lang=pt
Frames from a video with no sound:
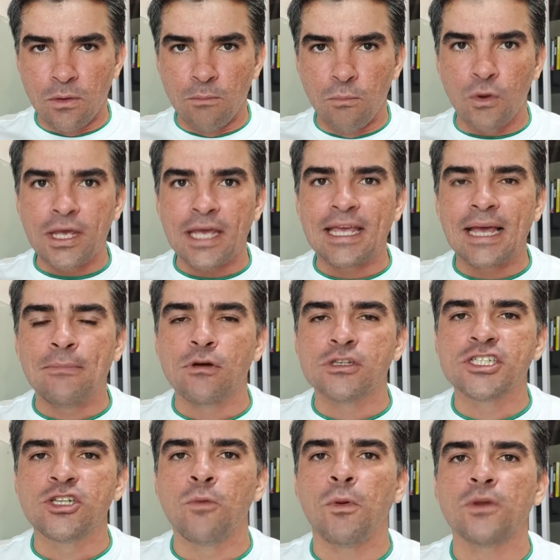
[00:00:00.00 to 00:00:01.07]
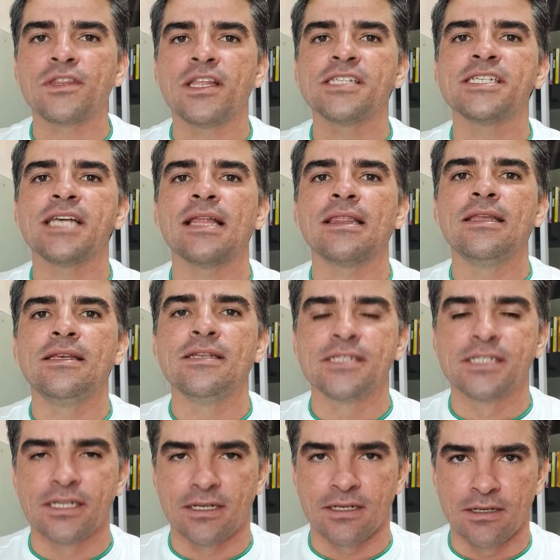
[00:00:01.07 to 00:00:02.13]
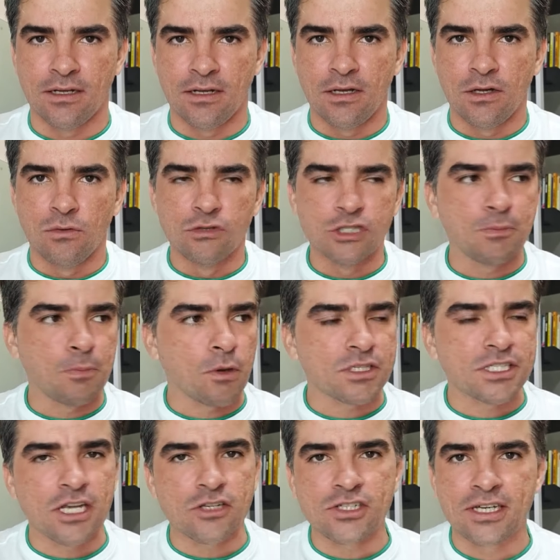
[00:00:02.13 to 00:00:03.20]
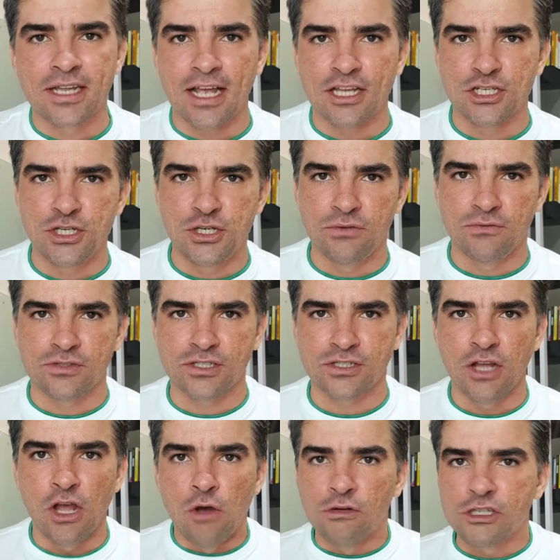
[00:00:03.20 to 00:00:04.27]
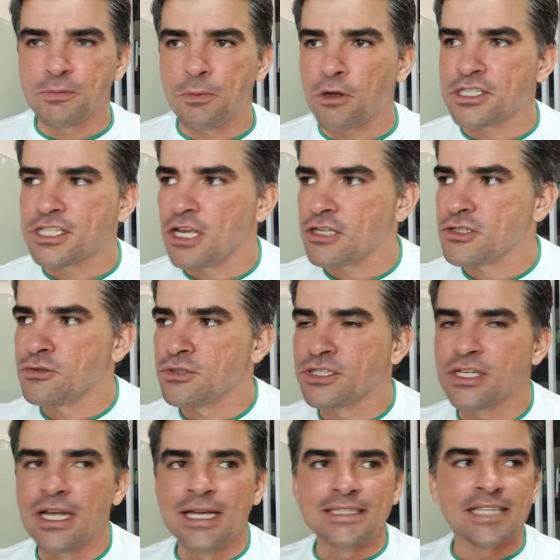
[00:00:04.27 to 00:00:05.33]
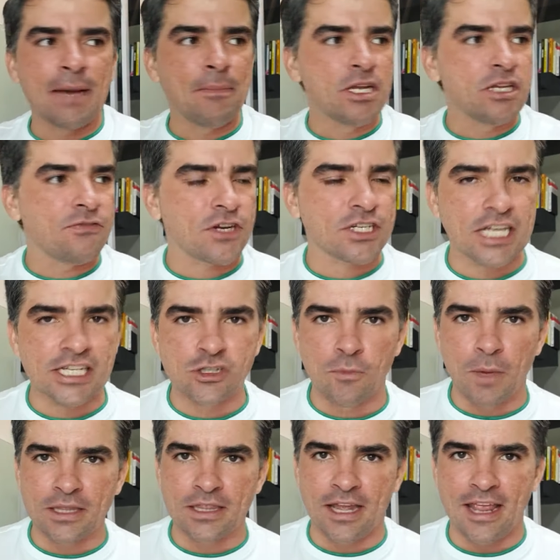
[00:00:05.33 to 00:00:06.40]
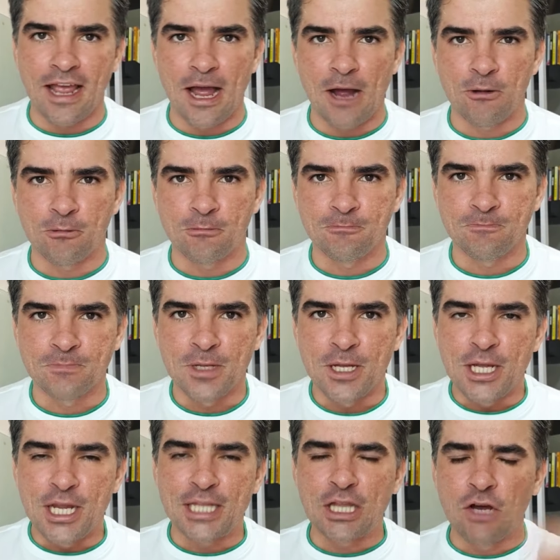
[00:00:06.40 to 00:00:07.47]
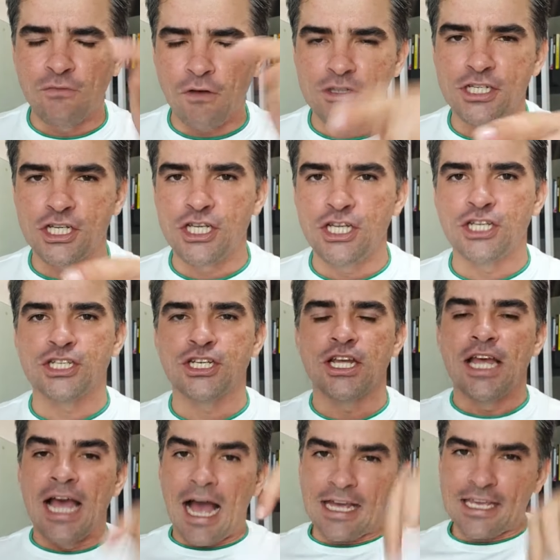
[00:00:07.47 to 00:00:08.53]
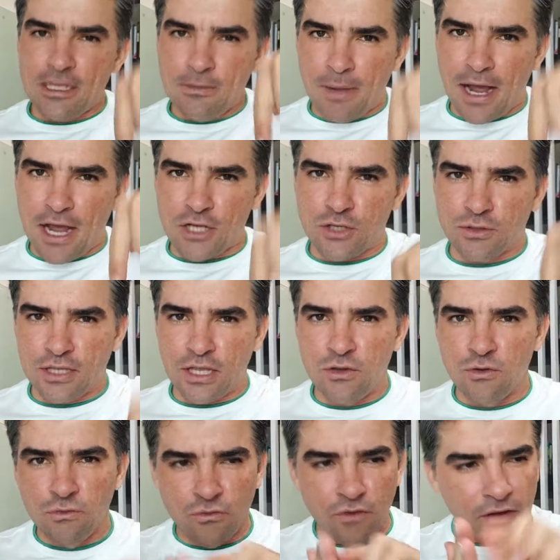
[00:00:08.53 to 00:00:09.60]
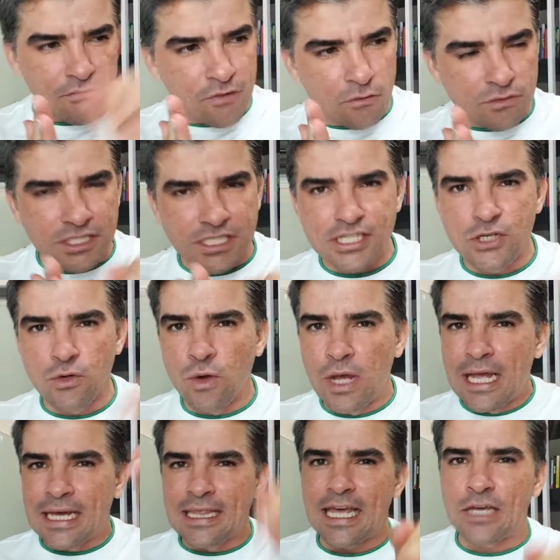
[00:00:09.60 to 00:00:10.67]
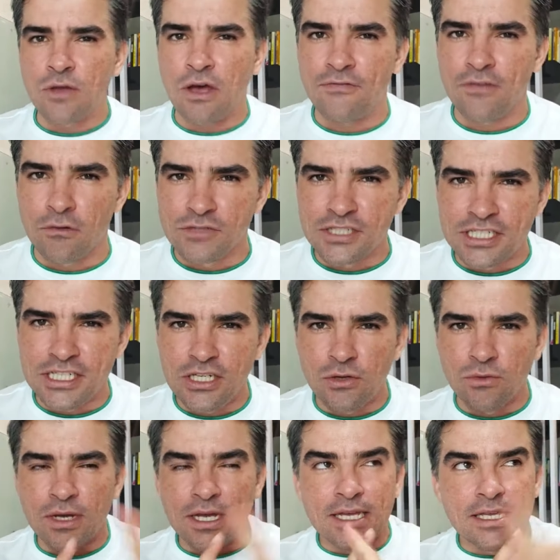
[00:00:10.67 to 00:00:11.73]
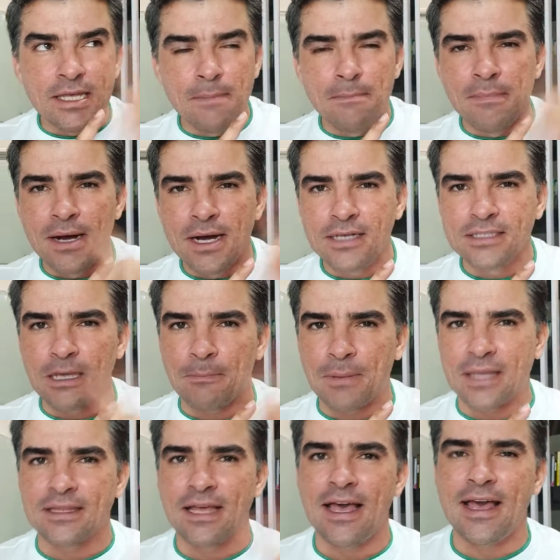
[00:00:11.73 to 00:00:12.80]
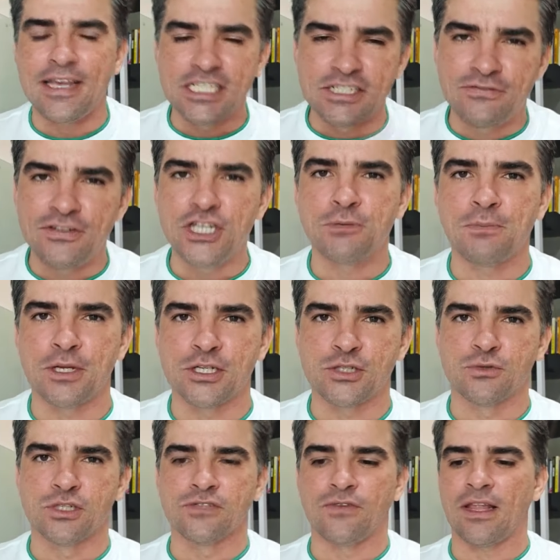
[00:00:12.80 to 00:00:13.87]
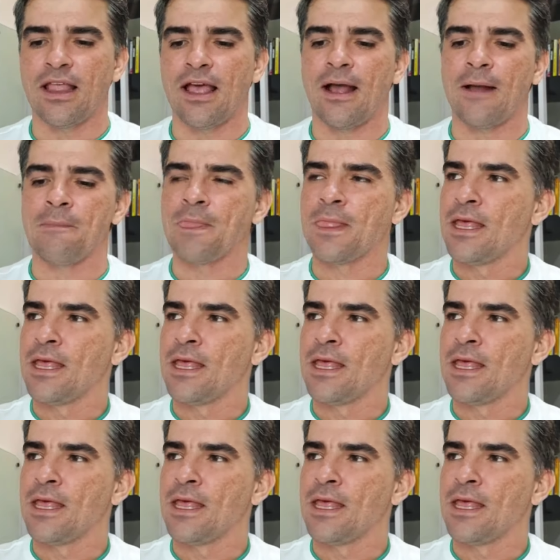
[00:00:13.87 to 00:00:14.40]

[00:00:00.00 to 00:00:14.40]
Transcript: Por que, que a emoção potencializa os processos criativos, os processos da manifestação material? Então faz o seguinte, aqui embaixo tem um aviãozinho, clica no aviãozinho e manda para 10, 20 pessoas, vai lá.